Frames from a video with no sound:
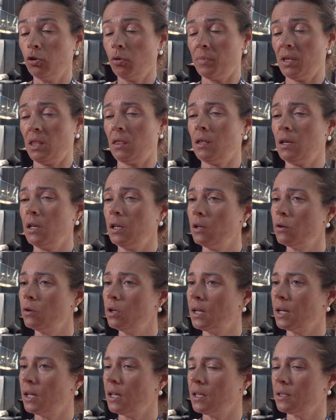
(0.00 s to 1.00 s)
domicilio,
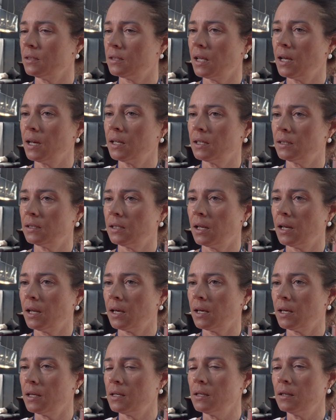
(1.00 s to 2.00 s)
el cliente al que tiene
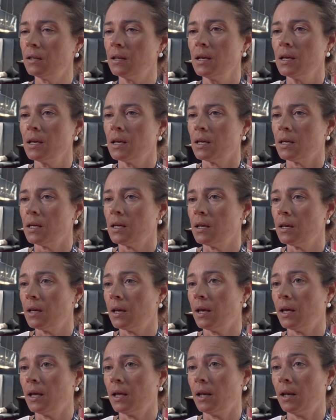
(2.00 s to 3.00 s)
que ir
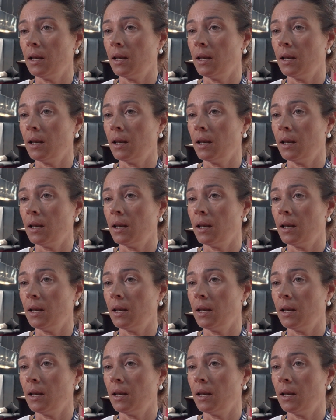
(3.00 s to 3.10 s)
y